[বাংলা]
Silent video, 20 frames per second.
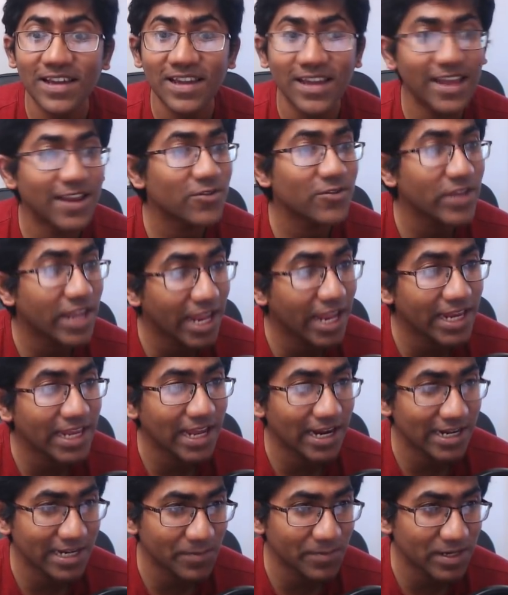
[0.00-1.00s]
এরা তো এনই
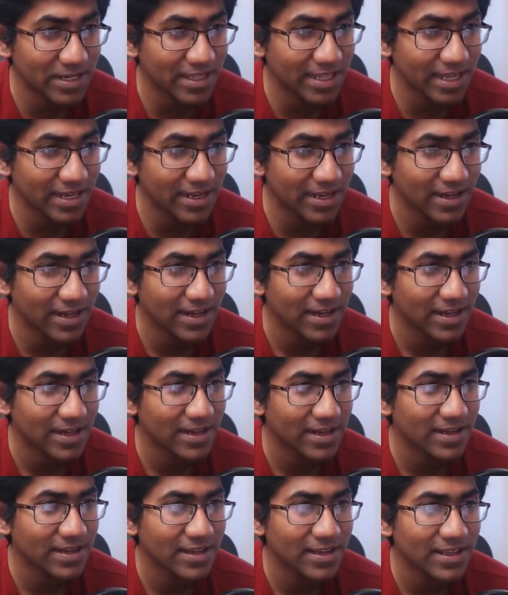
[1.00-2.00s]
আলটিমেটলি তাই না
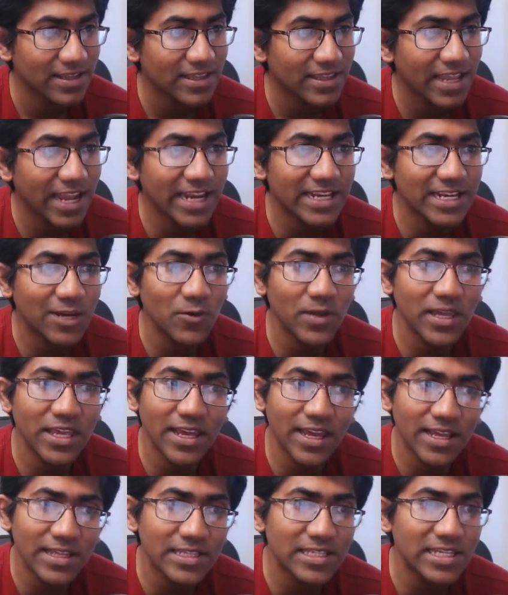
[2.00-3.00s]
এটাও
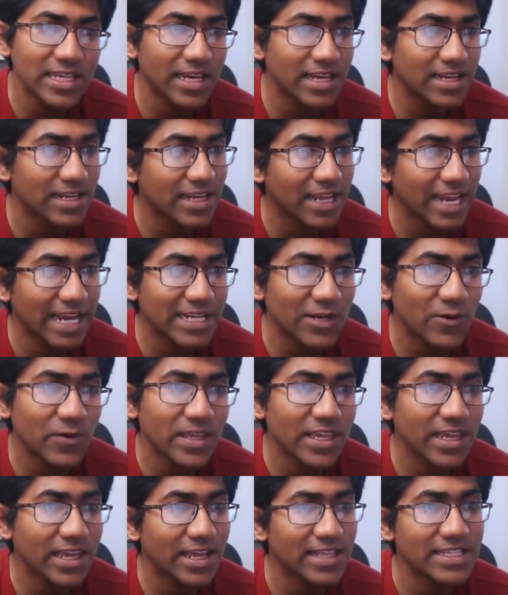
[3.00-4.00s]
জি এন এটাও
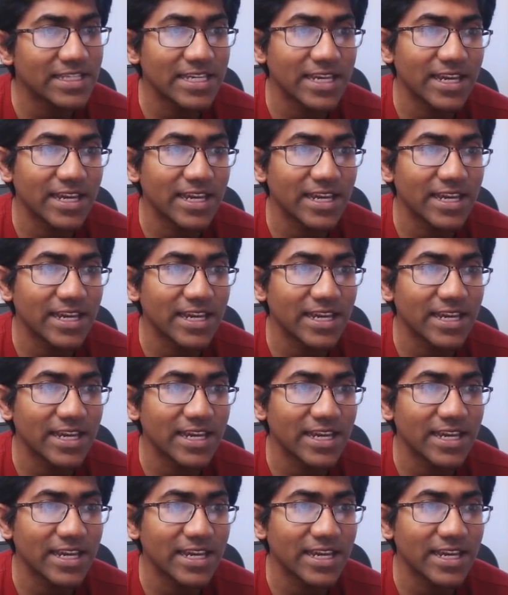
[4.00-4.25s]
এন